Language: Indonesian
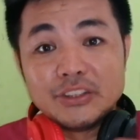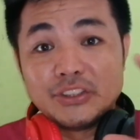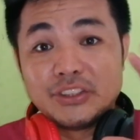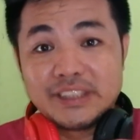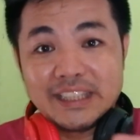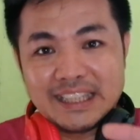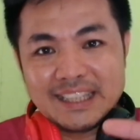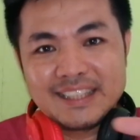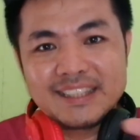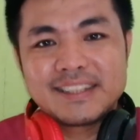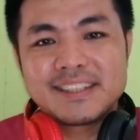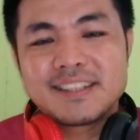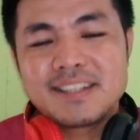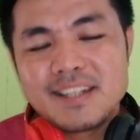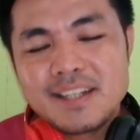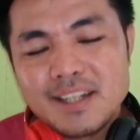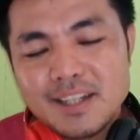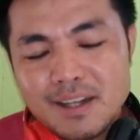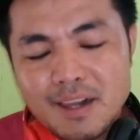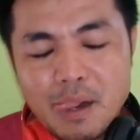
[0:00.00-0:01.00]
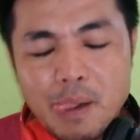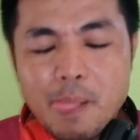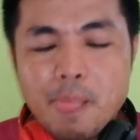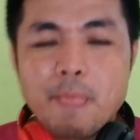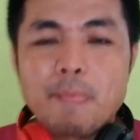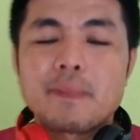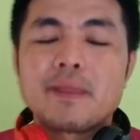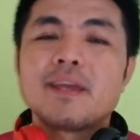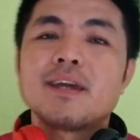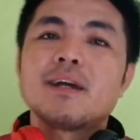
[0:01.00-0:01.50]
jealous lah
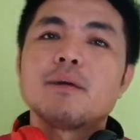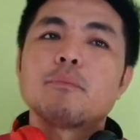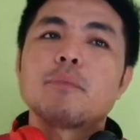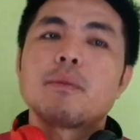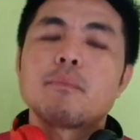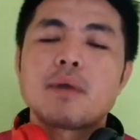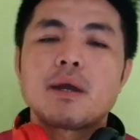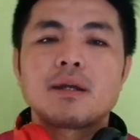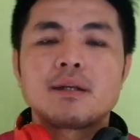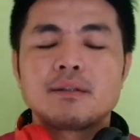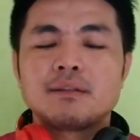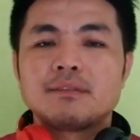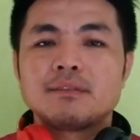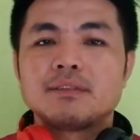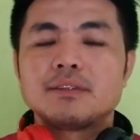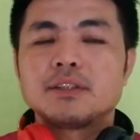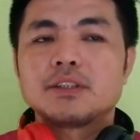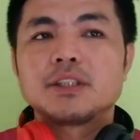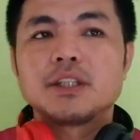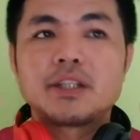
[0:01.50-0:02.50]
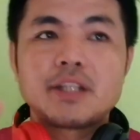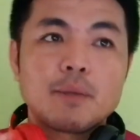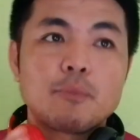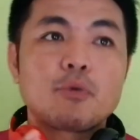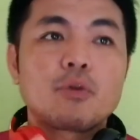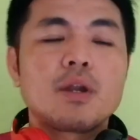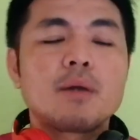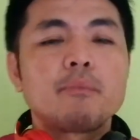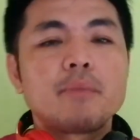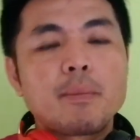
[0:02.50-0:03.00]
ya memang
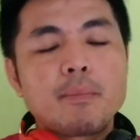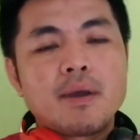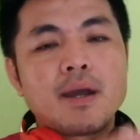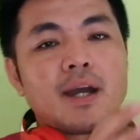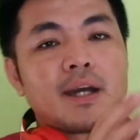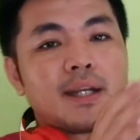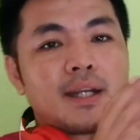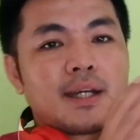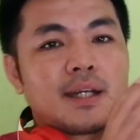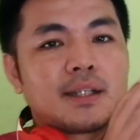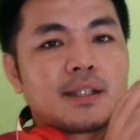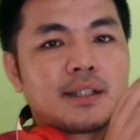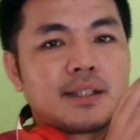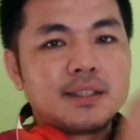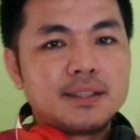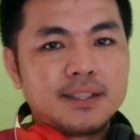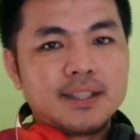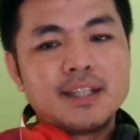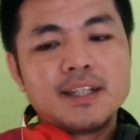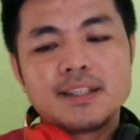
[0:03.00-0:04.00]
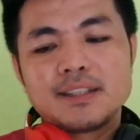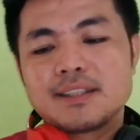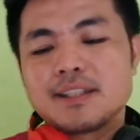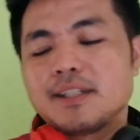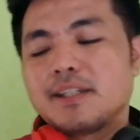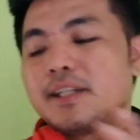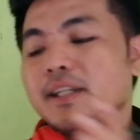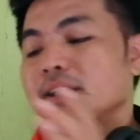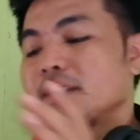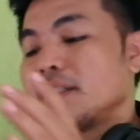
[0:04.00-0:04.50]
setiap orang memang ada
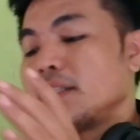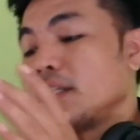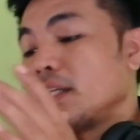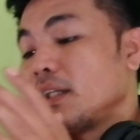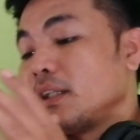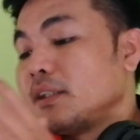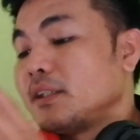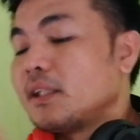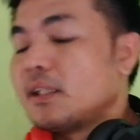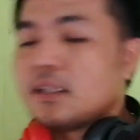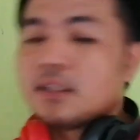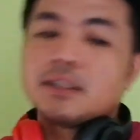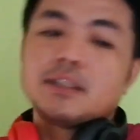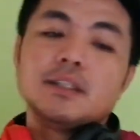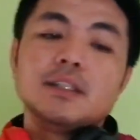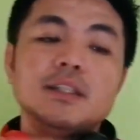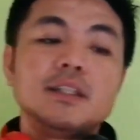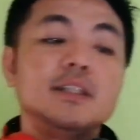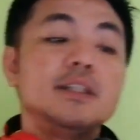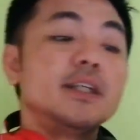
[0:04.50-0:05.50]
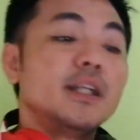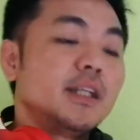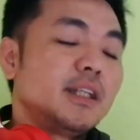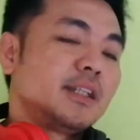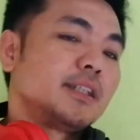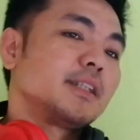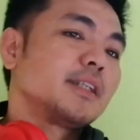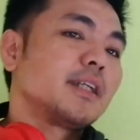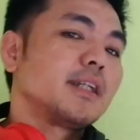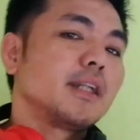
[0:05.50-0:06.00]
kejelasan dia sendiri jealous ini
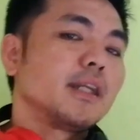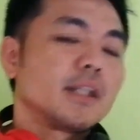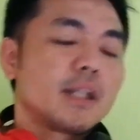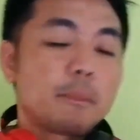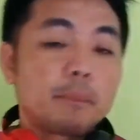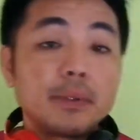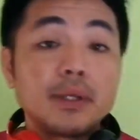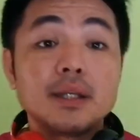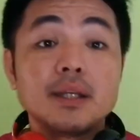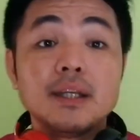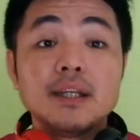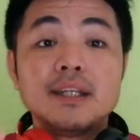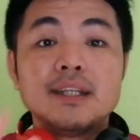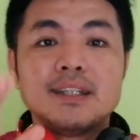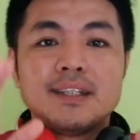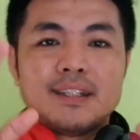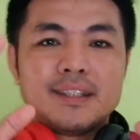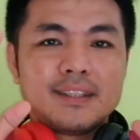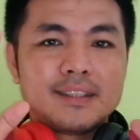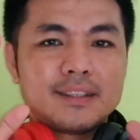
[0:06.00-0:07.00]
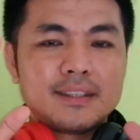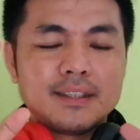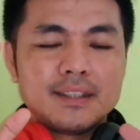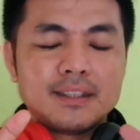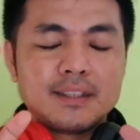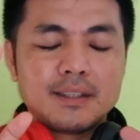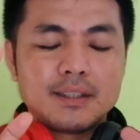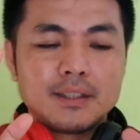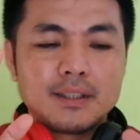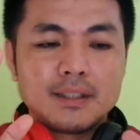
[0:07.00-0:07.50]
jealous sana tapi
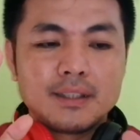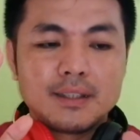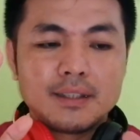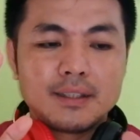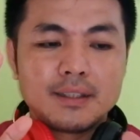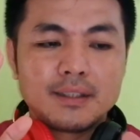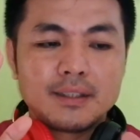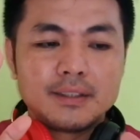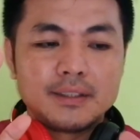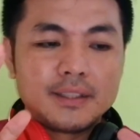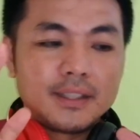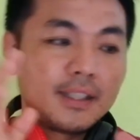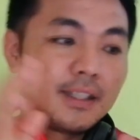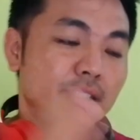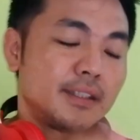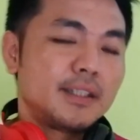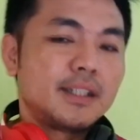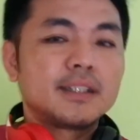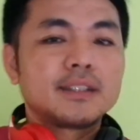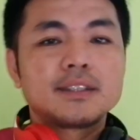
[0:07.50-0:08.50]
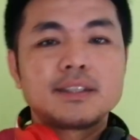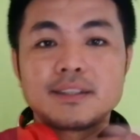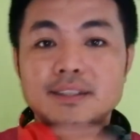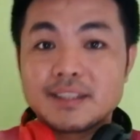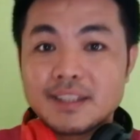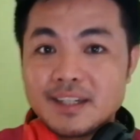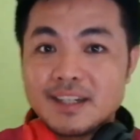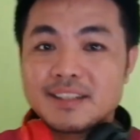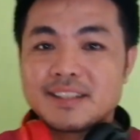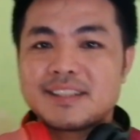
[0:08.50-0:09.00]
uh, jealous yang
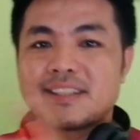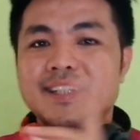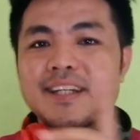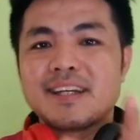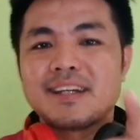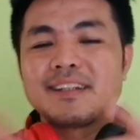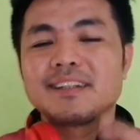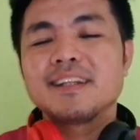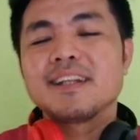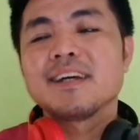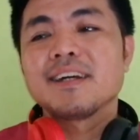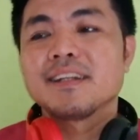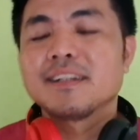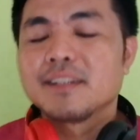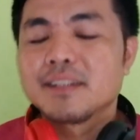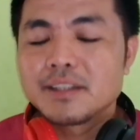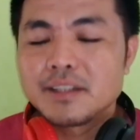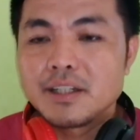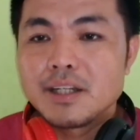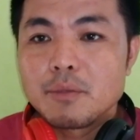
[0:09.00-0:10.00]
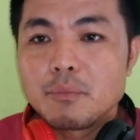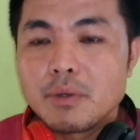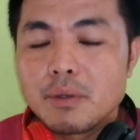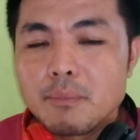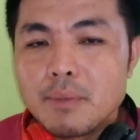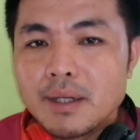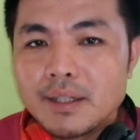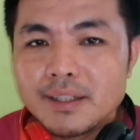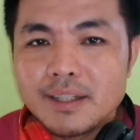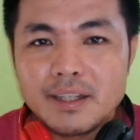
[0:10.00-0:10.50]
secara sehat lah tidak
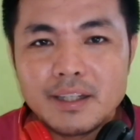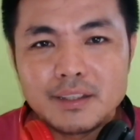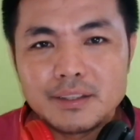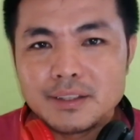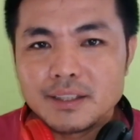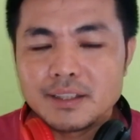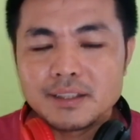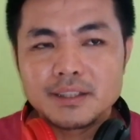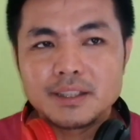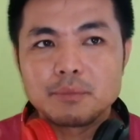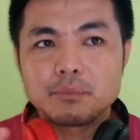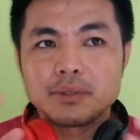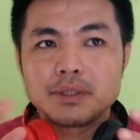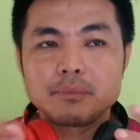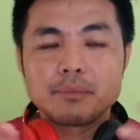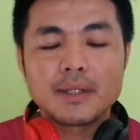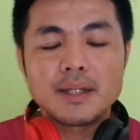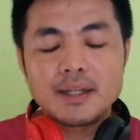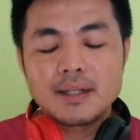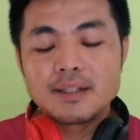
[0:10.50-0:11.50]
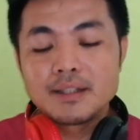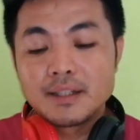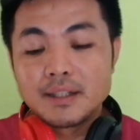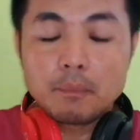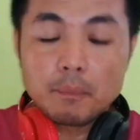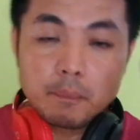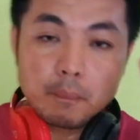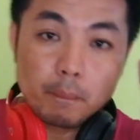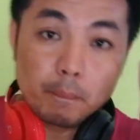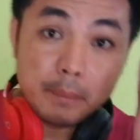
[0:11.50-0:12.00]
bermakna yang jealous yang macam mana
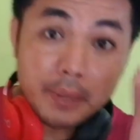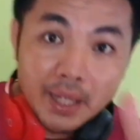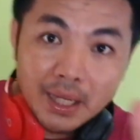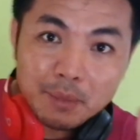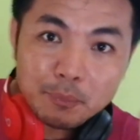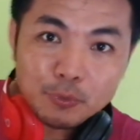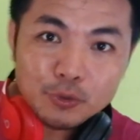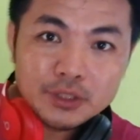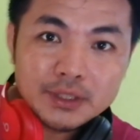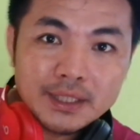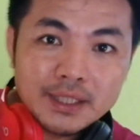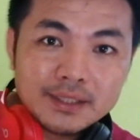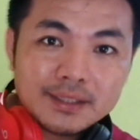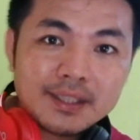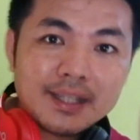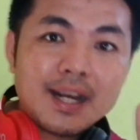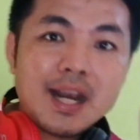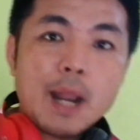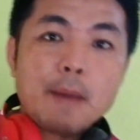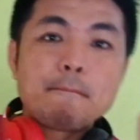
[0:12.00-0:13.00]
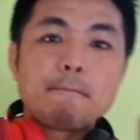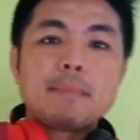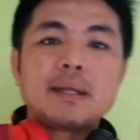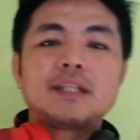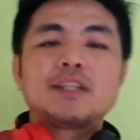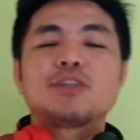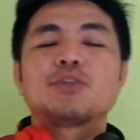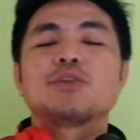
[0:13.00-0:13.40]
biarpun saya terlambat